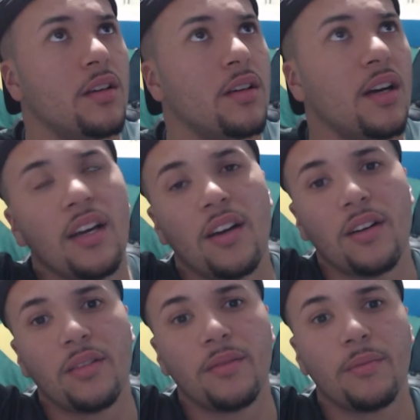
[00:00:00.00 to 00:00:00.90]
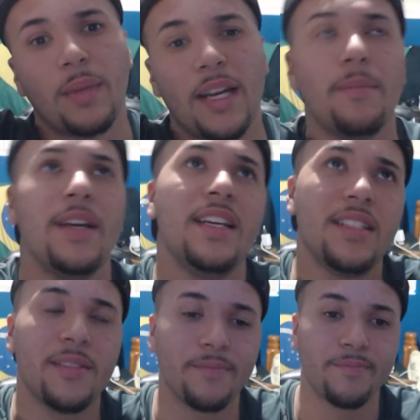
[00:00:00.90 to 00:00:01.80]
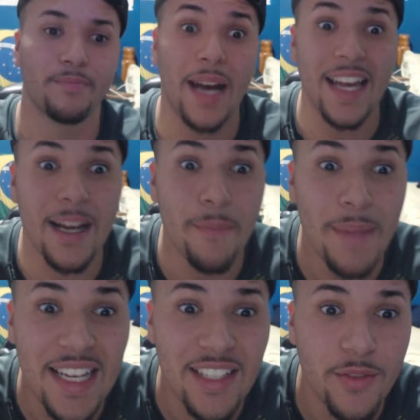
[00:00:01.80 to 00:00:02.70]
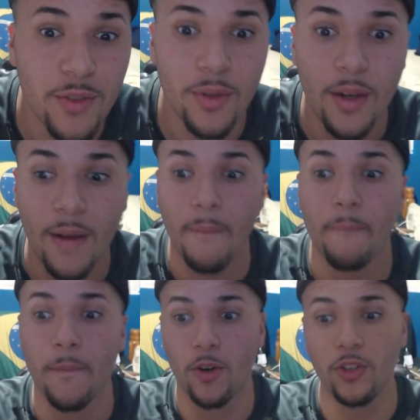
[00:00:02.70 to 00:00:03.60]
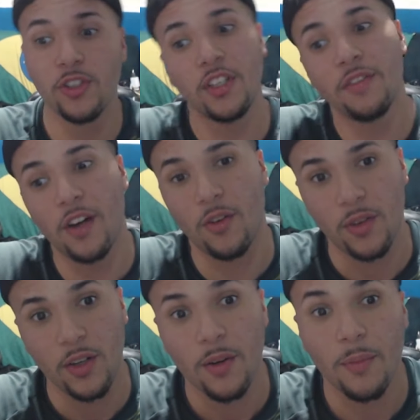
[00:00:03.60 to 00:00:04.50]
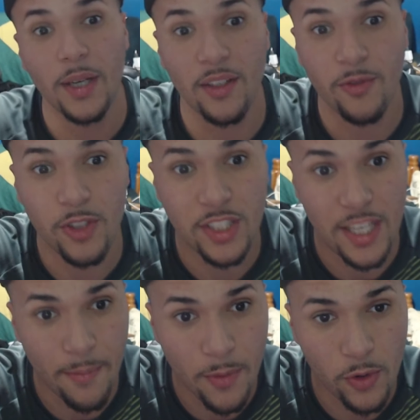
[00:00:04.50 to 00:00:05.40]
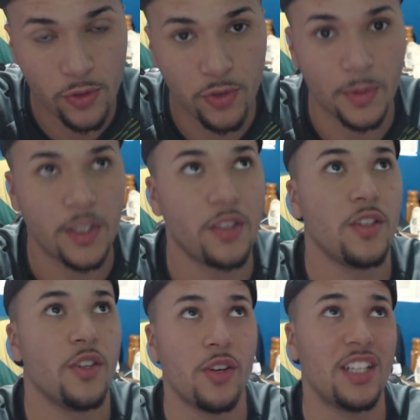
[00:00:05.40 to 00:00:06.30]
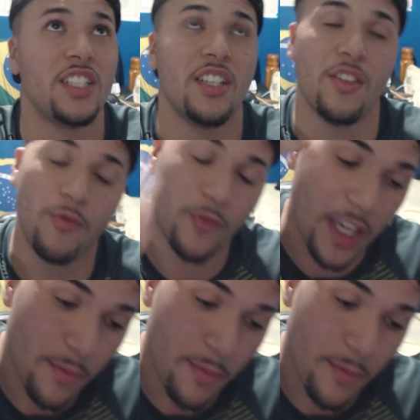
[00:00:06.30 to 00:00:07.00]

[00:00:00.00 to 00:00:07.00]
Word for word: Aí, ó. Parabéns. Parabéns, viu? Ô, Dorival. Mano, você é monstro, mano. Eu achei, eu fiquei